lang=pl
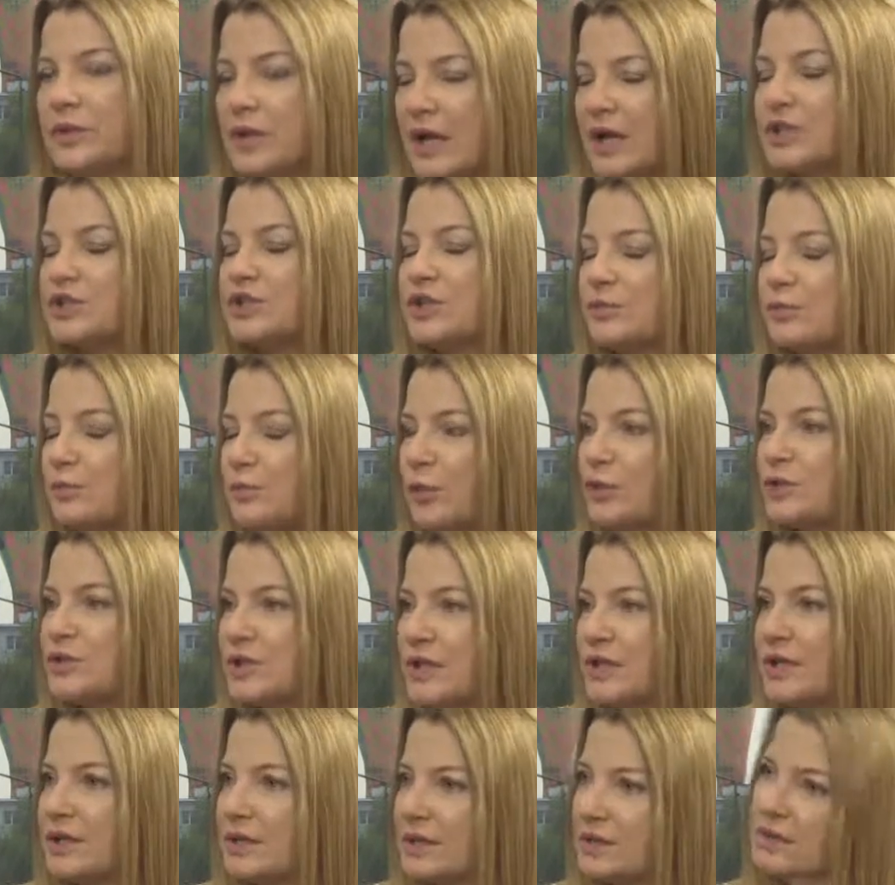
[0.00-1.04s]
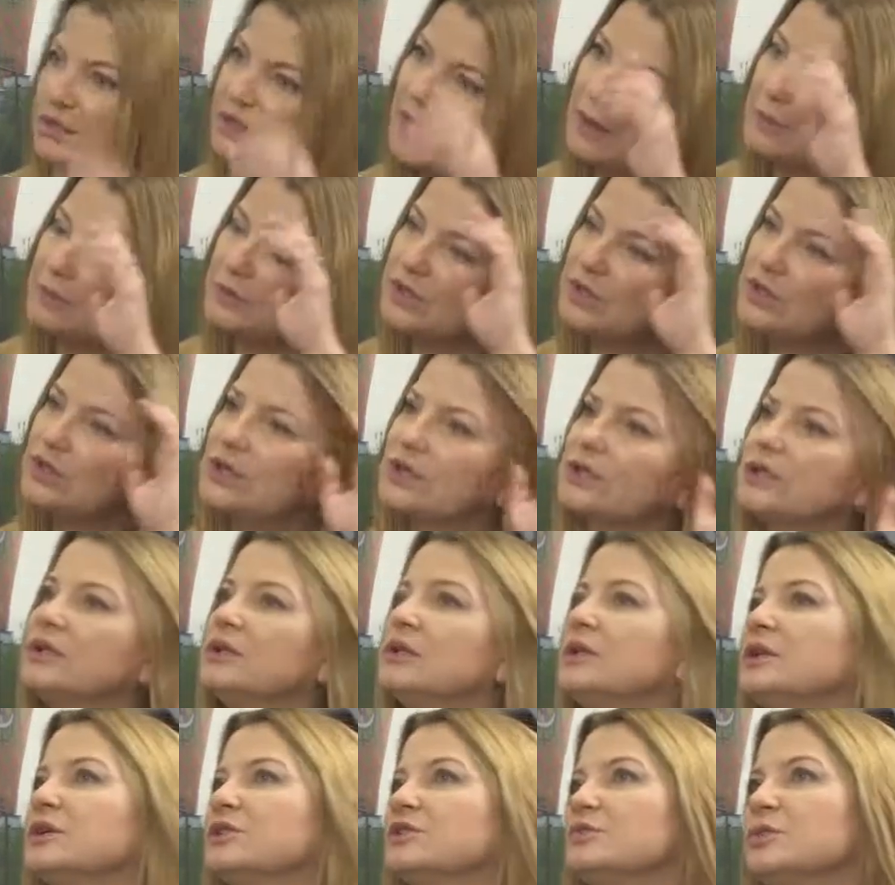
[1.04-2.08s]
Także poza dniami,
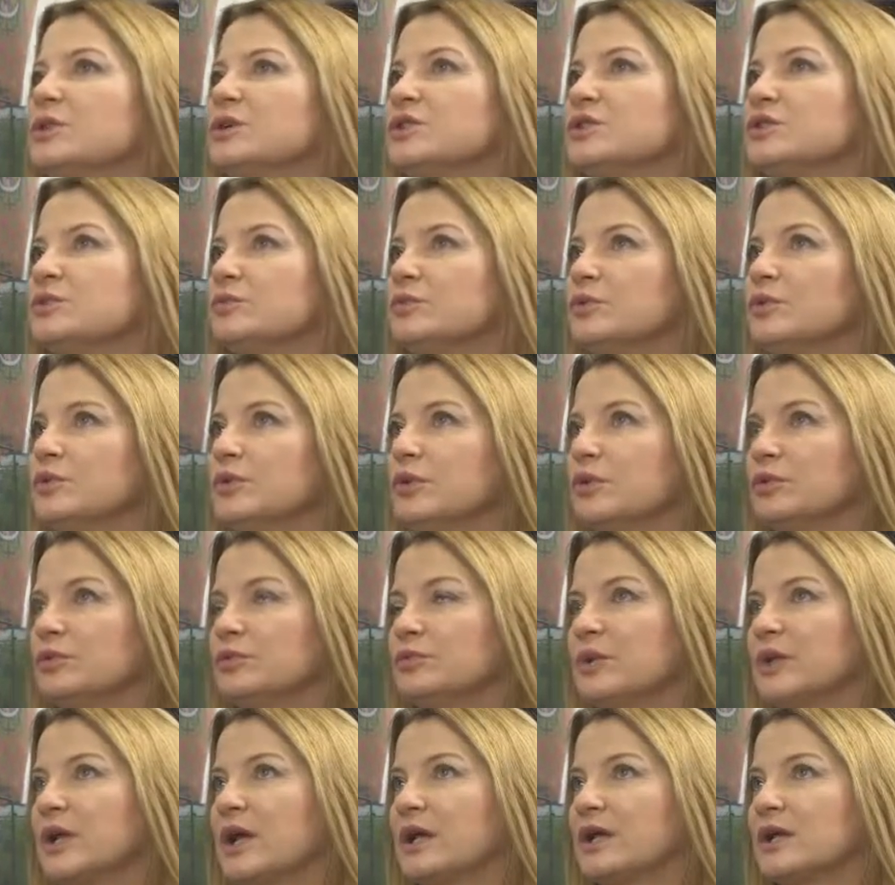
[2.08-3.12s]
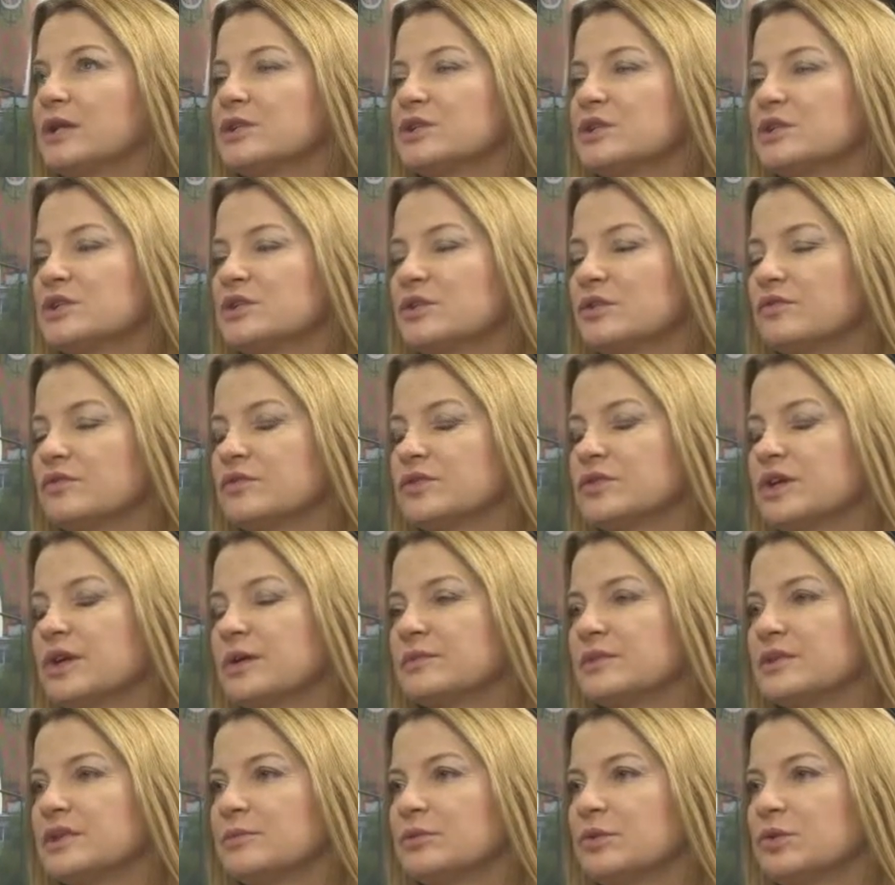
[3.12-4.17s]
kiedy te śmieci były odbierane, często
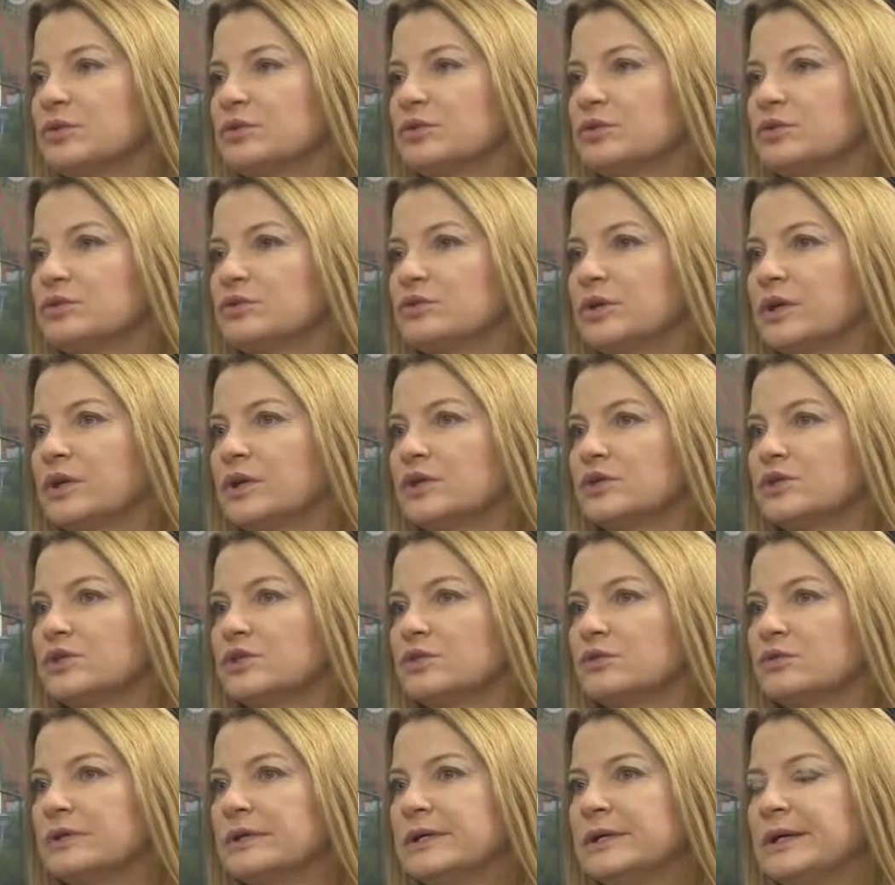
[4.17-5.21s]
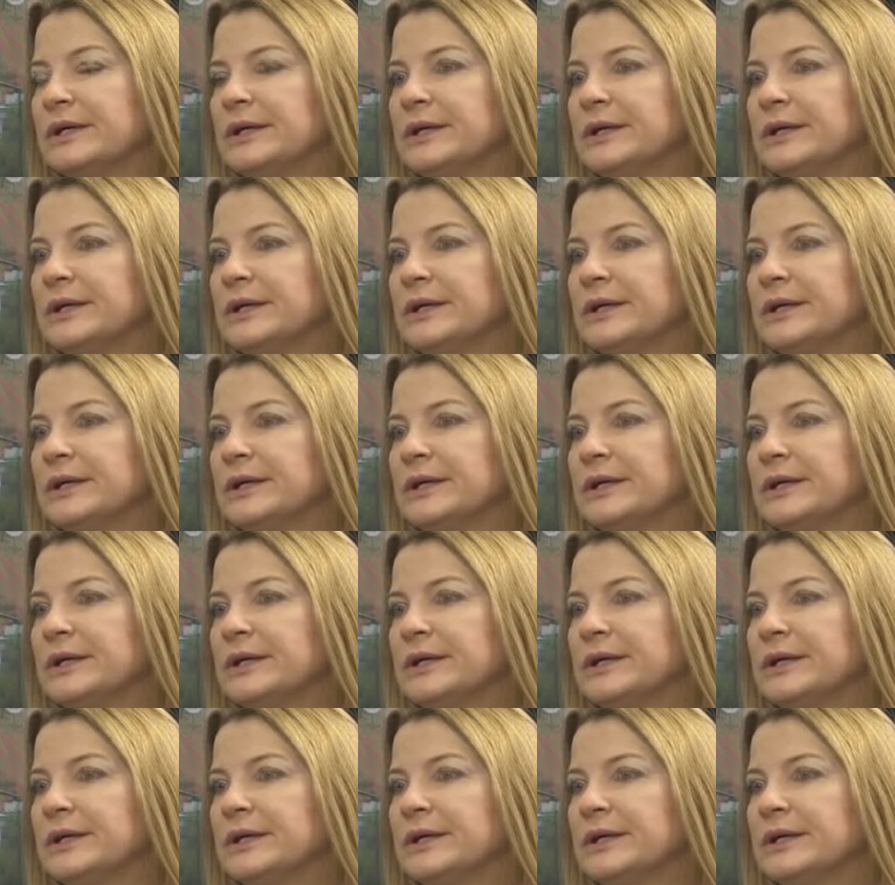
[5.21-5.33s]
widziałam samochody, które jeżdżą,